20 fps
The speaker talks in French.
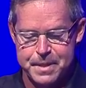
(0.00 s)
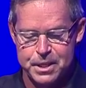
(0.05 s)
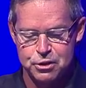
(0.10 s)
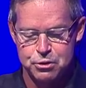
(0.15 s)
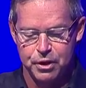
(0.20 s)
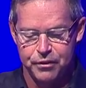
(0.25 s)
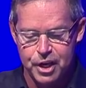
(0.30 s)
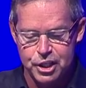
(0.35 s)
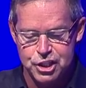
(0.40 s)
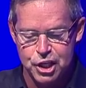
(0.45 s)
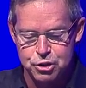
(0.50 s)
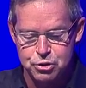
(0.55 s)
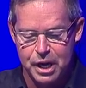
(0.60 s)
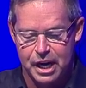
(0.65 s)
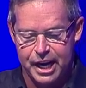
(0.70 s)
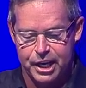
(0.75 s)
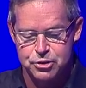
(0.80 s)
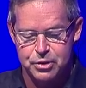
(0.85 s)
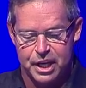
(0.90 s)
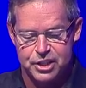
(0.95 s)
Suivre Jésus dans
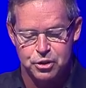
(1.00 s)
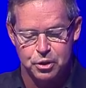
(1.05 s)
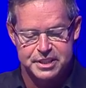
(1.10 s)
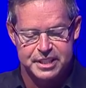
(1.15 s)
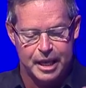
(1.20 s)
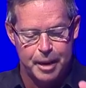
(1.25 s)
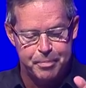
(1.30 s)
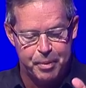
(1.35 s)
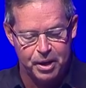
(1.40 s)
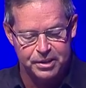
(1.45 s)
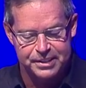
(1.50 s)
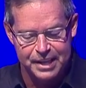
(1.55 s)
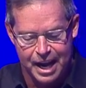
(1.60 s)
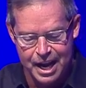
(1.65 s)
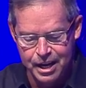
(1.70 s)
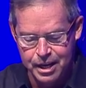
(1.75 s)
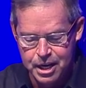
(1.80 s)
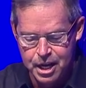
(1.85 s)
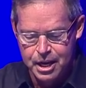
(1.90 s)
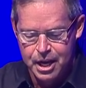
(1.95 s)
la résurrection, c'est
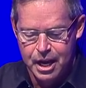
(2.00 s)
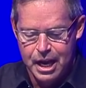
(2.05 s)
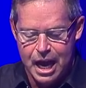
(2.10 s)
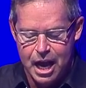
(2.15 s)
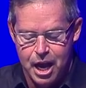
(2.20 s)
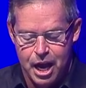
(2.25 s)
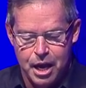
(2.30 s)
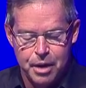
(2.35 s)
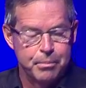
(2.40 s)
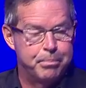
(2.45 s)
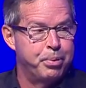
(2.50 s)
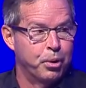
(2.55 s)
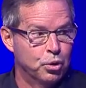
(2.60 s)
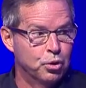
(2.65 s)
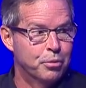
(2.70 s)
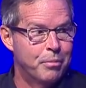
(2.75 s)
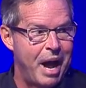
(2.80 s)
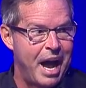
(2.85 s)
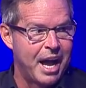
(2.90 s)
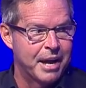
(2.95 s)
important euh, pour
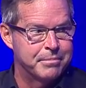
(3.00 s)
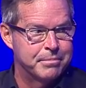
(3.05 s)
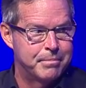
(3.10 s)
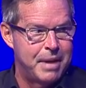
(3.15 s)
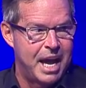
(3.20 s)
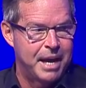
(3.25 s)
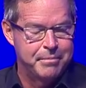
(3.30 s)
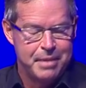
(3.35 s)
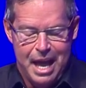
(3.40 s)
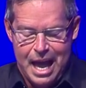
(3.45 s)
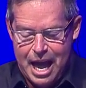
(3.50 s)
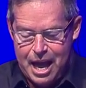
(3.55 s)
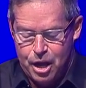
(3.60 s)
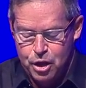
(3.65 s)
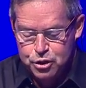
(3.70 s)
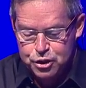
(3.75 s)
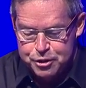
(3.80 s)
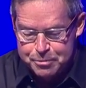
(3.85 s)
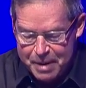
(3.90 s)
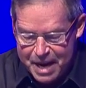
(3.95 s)
nous-mêmes, même euh,
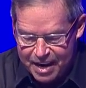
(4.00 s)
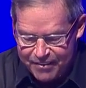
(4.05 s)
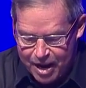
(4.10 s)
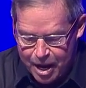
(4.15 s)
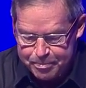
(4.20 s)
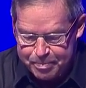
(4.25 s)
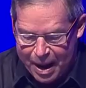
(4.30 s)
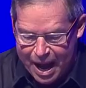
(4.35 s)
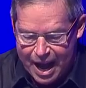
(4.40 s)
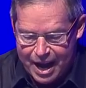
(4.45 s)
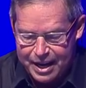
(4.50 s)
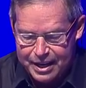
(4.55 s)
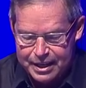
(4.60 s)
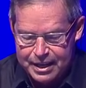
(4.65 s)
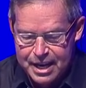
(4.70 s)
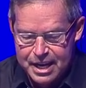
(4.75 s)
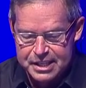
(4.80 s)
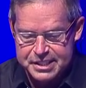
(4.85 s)
une semaine avant Pâques,